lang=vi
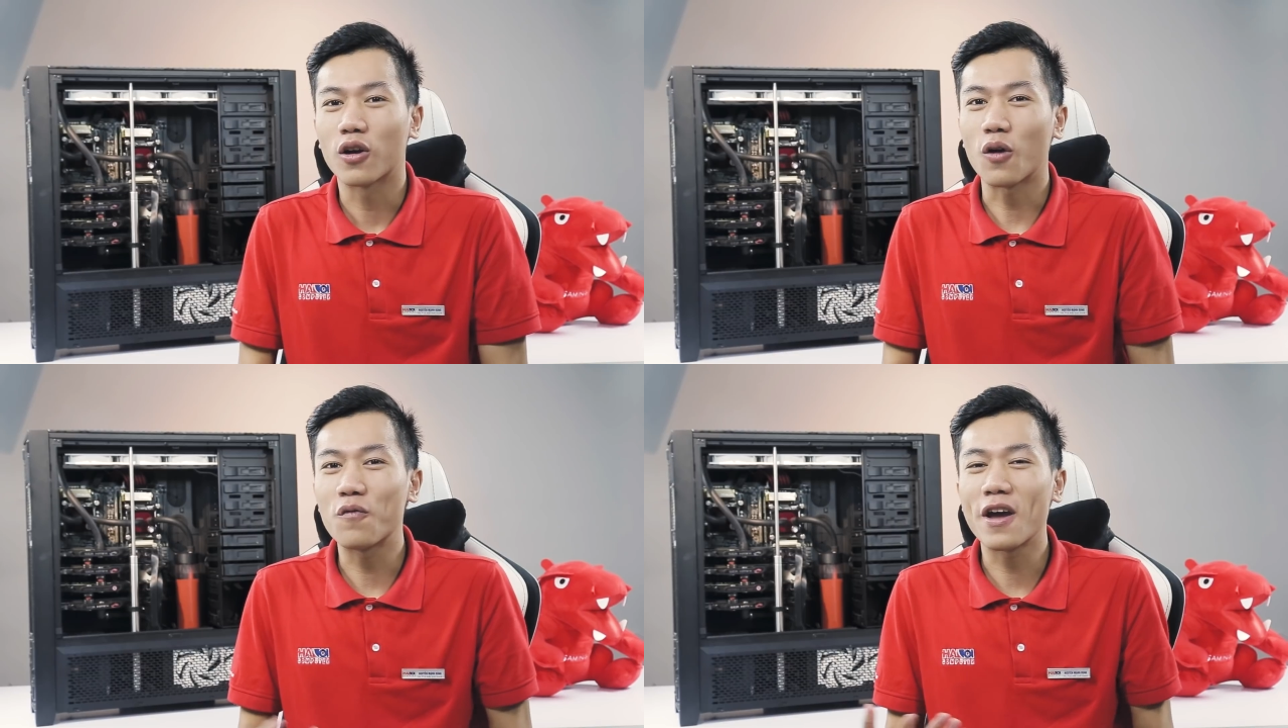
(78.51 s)

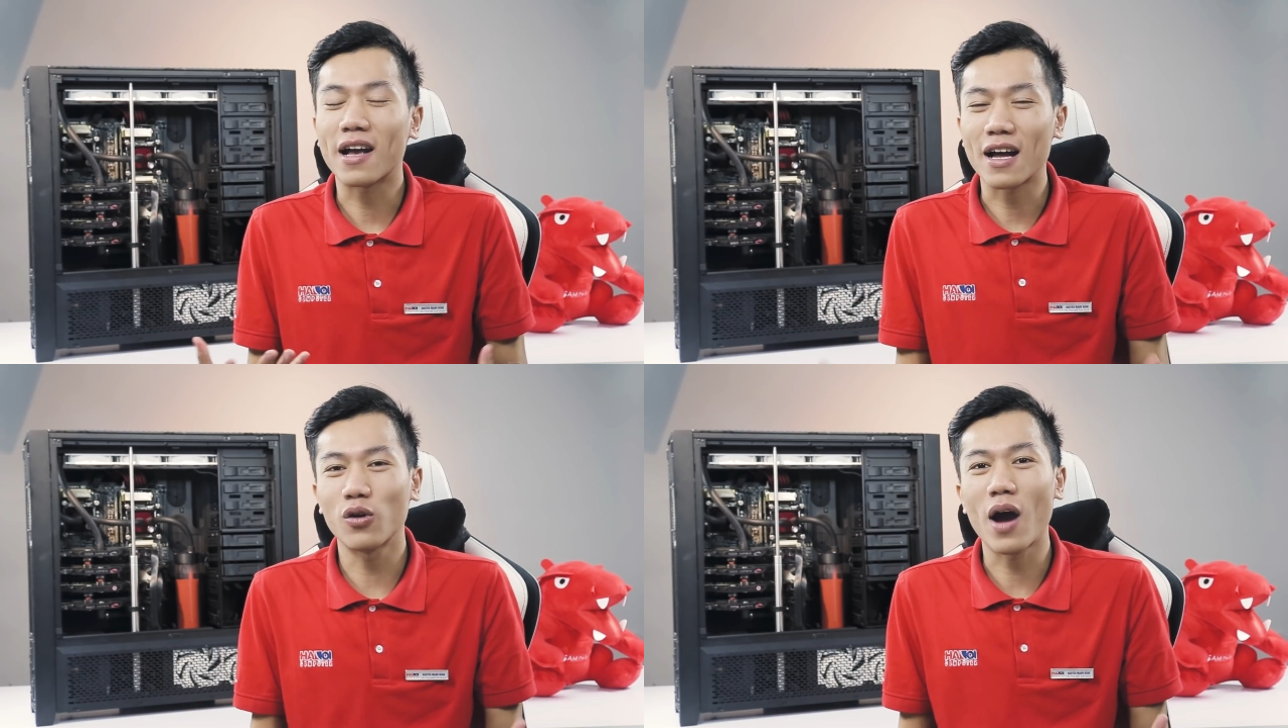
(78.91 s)
Còn về
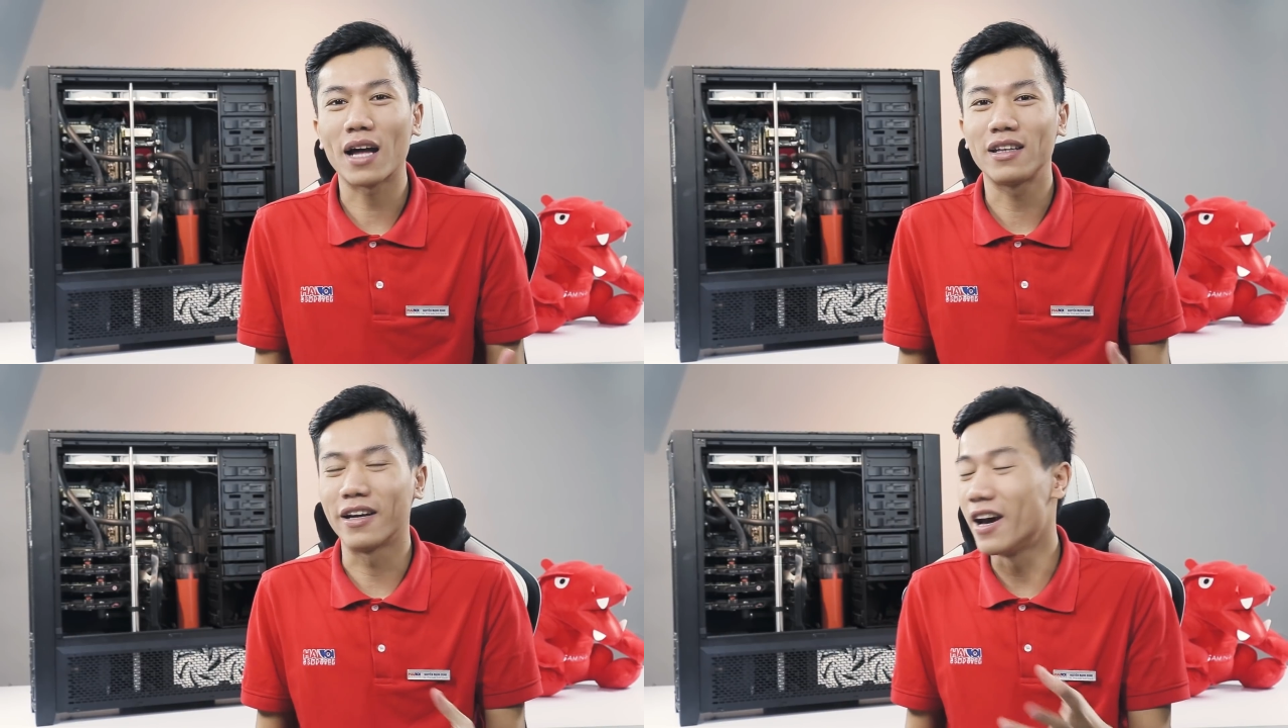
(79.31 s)
các đoạn
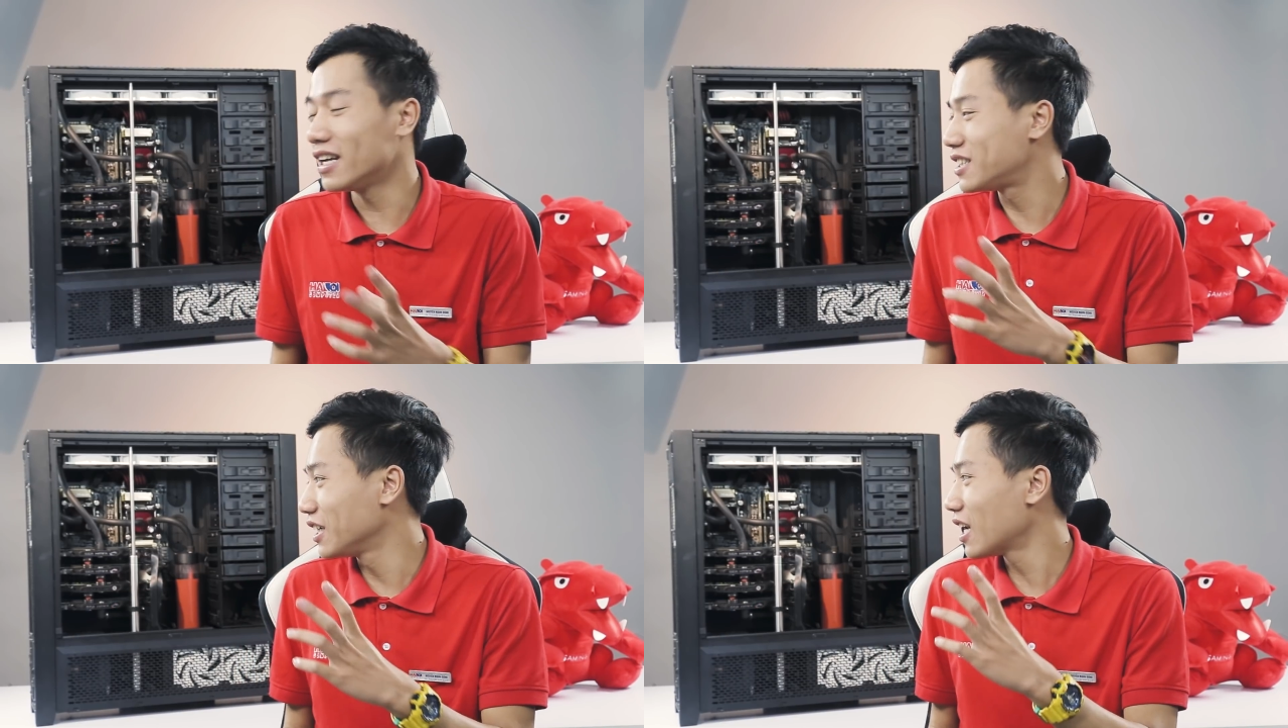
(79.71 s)
thì ở
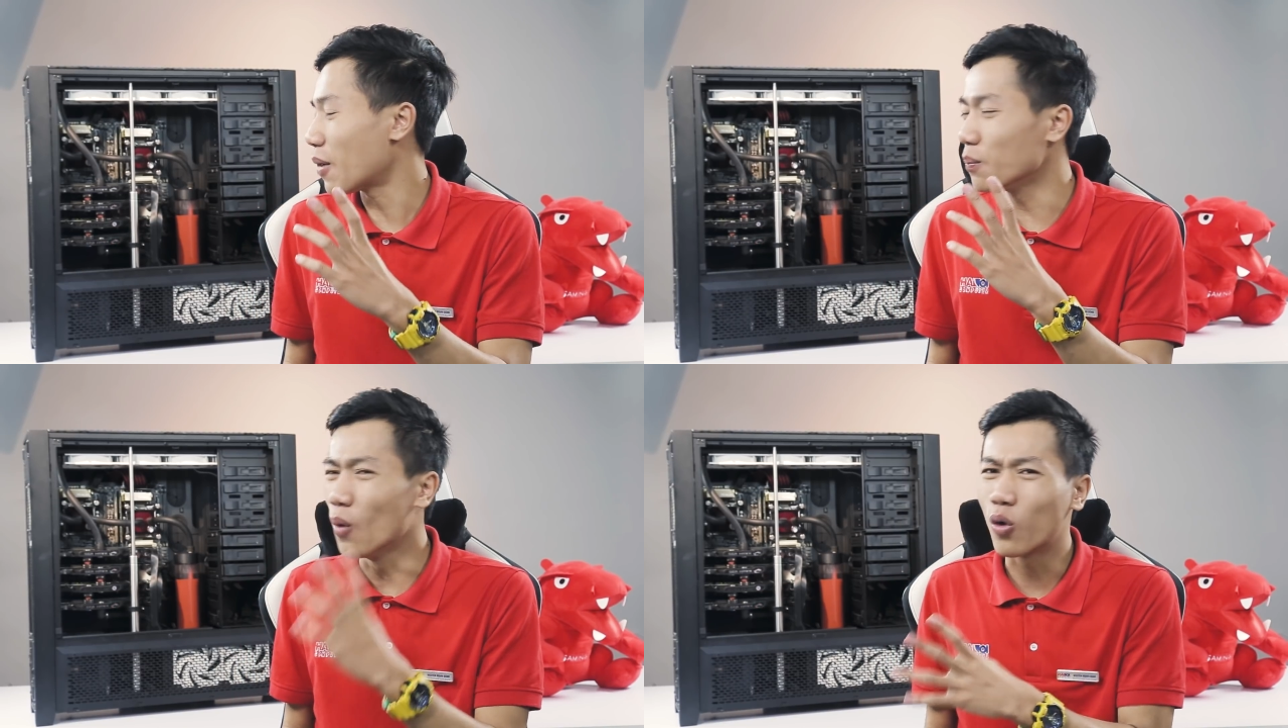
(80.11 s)
đây chính
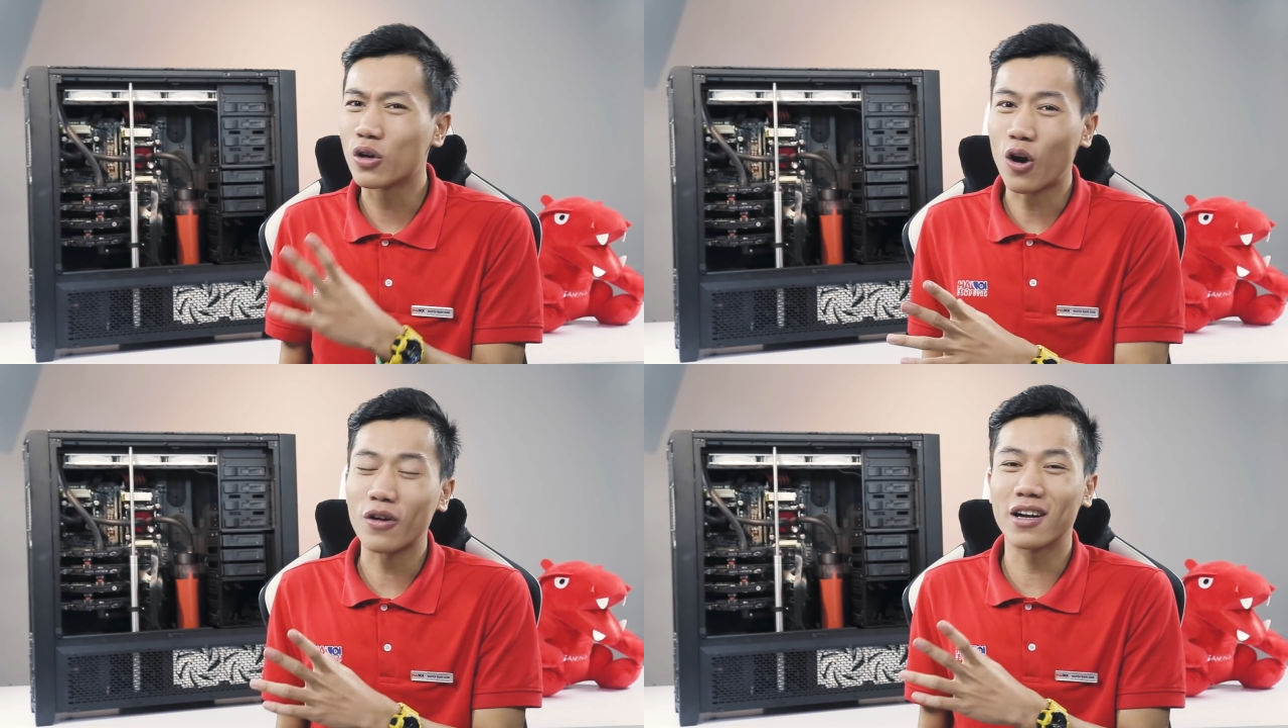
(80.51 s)
là bốn
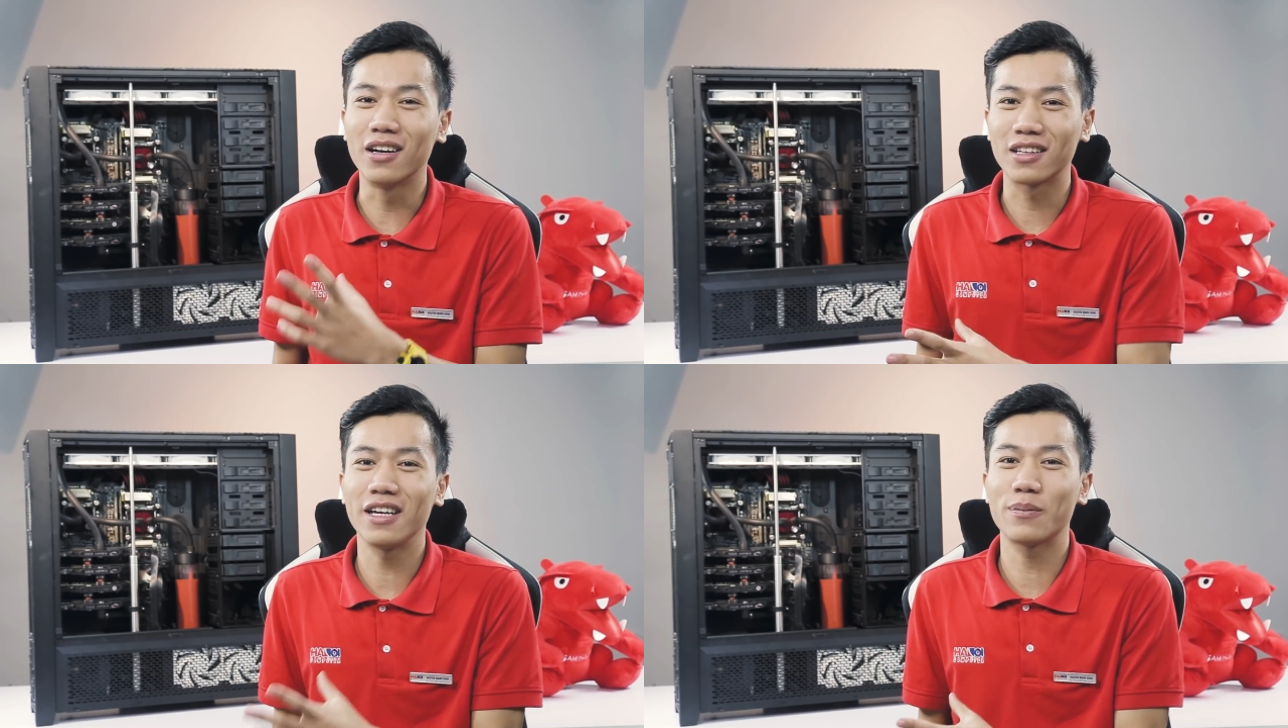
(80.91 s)
con
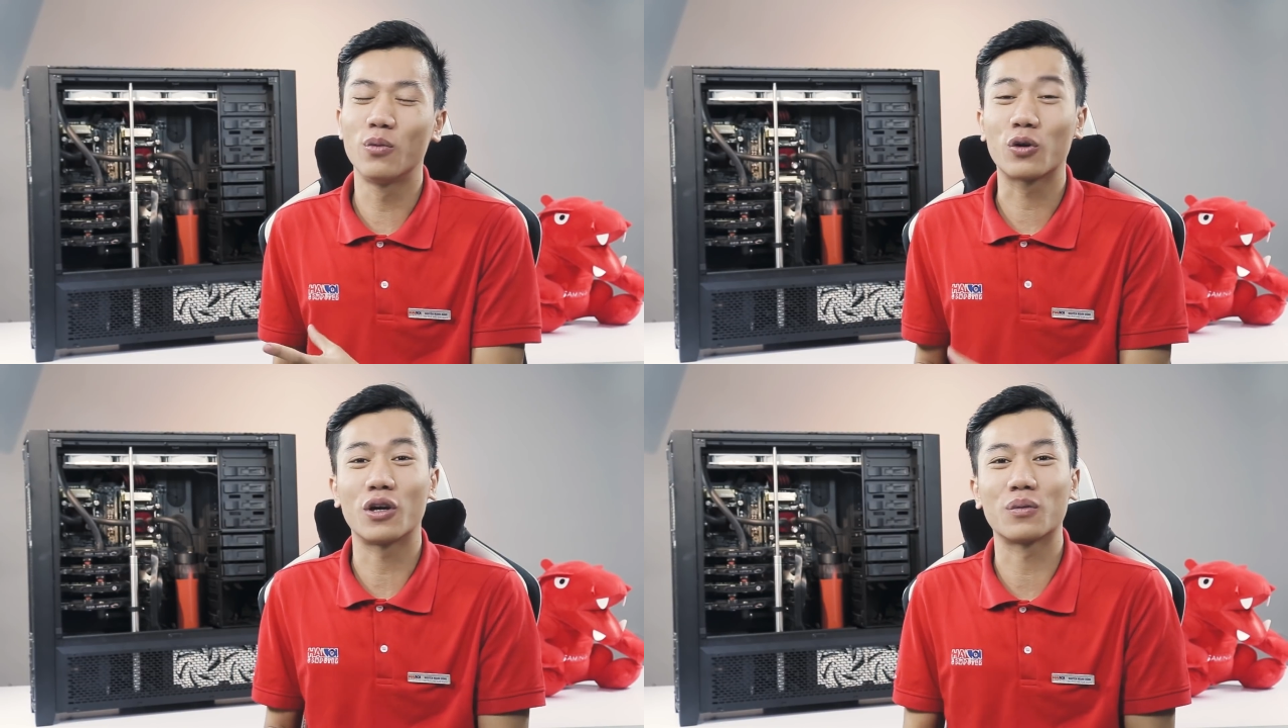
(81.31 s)
GTX
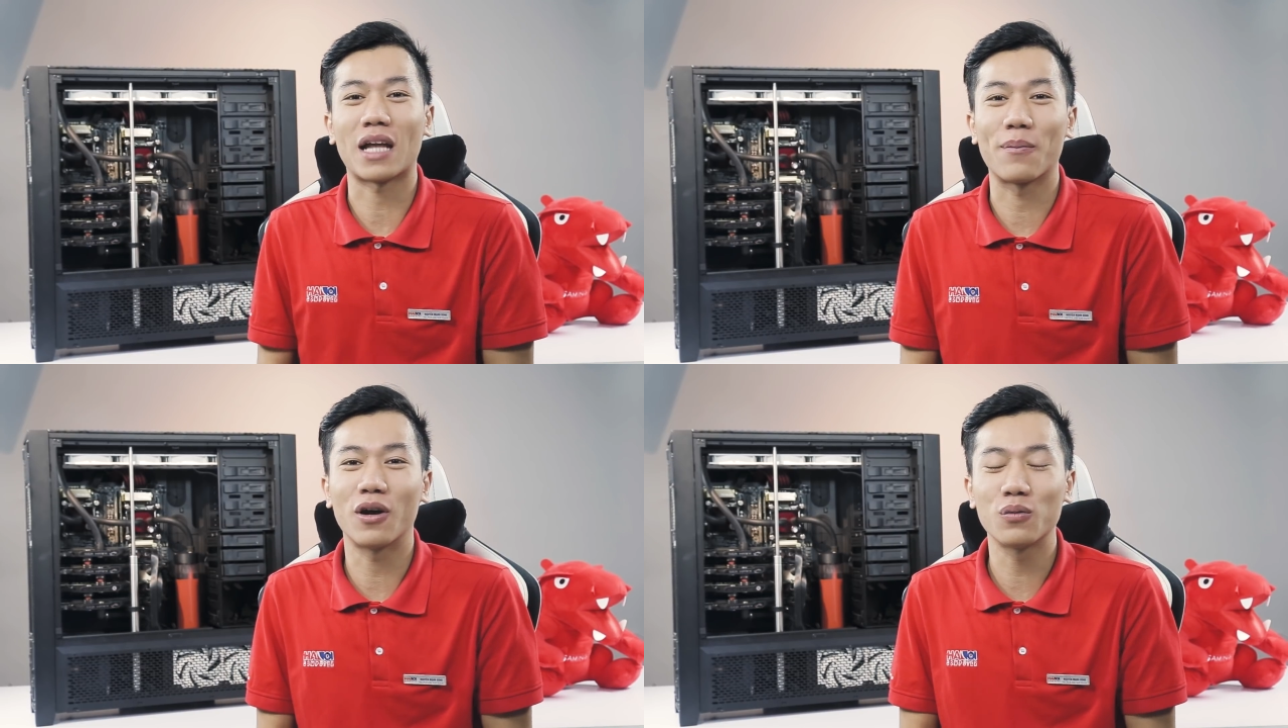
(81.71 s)

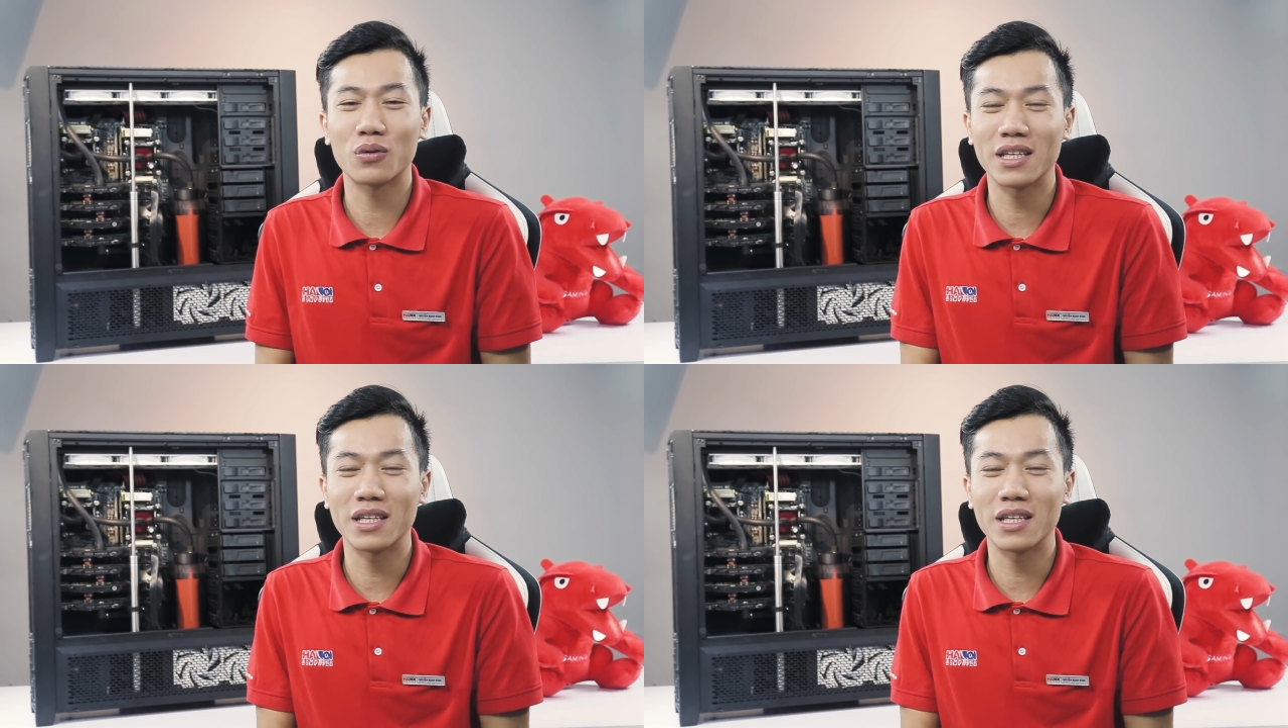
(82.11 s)
1080